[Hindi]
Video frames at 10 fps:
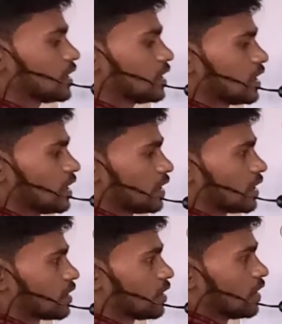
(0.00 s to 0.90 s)
है
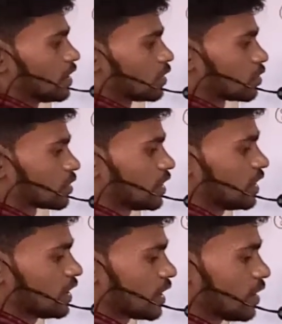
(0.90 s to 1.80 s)
एक तो तीन
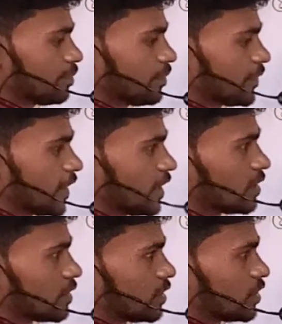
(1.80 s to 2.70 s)
एकम तीन
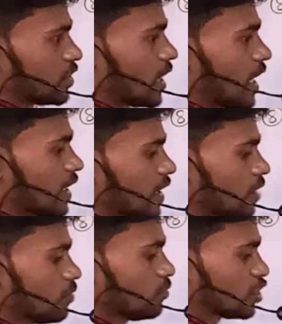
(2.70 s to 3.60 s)
चार
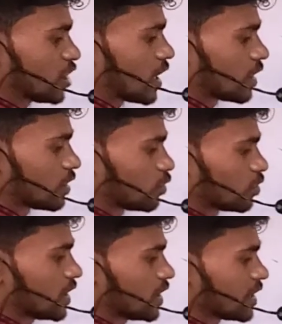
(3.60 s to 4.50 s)
एकम चार जोड़
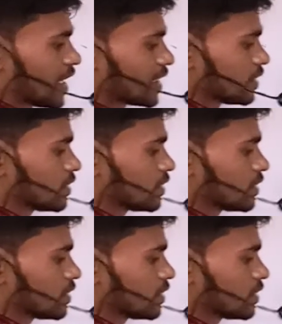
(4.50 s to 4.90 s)
दिया चार तीन